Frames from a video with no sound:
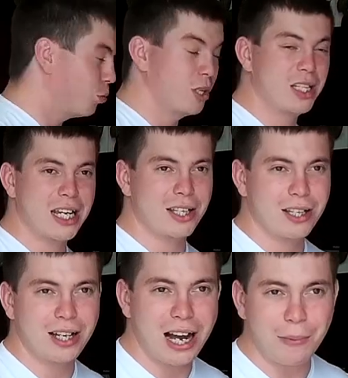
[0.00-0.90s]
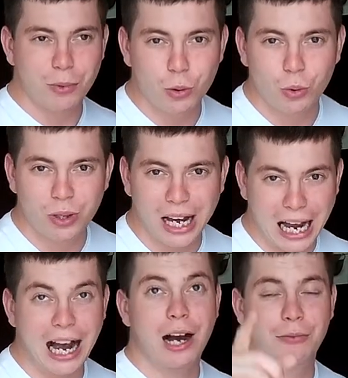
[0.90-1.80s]
Улететь не абы
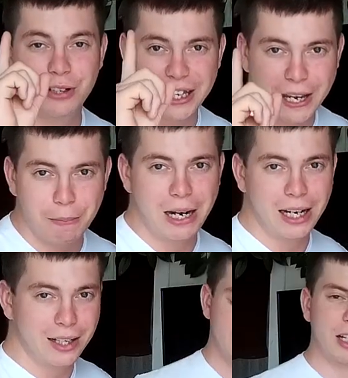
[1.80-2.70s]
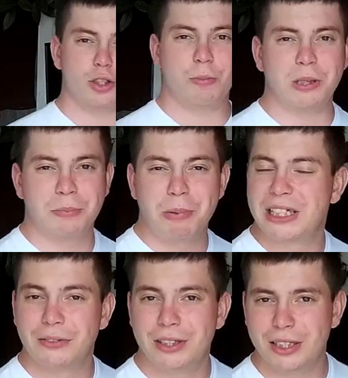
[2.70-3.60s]
куда, а в небо. Так что
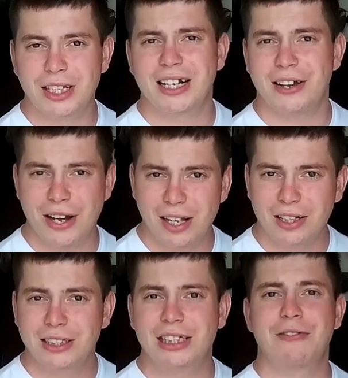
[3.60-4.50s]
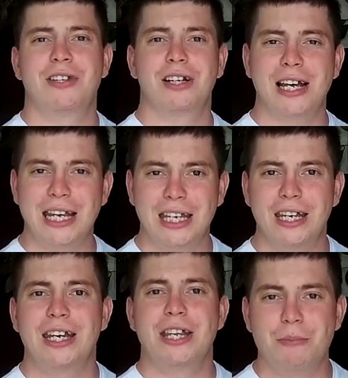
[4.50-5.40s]
подписывайтесь на канал, ставьте
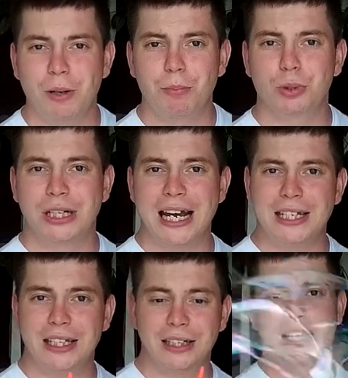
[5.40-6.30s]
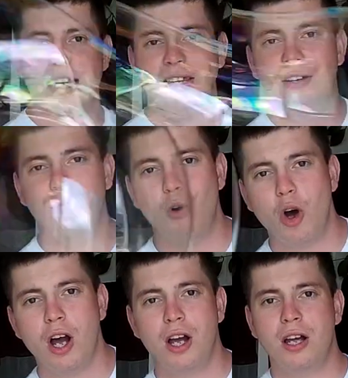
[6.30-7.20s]
лайки и не пропускайте ни
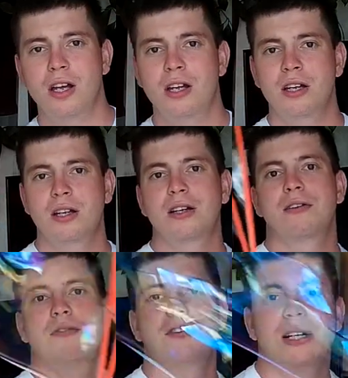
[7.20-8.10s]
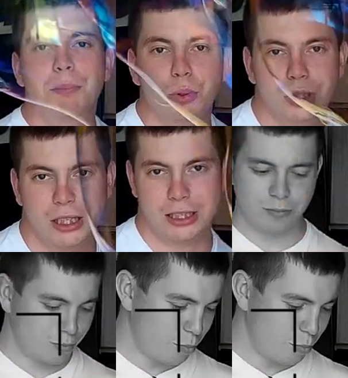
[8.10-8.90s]
одного выпуска.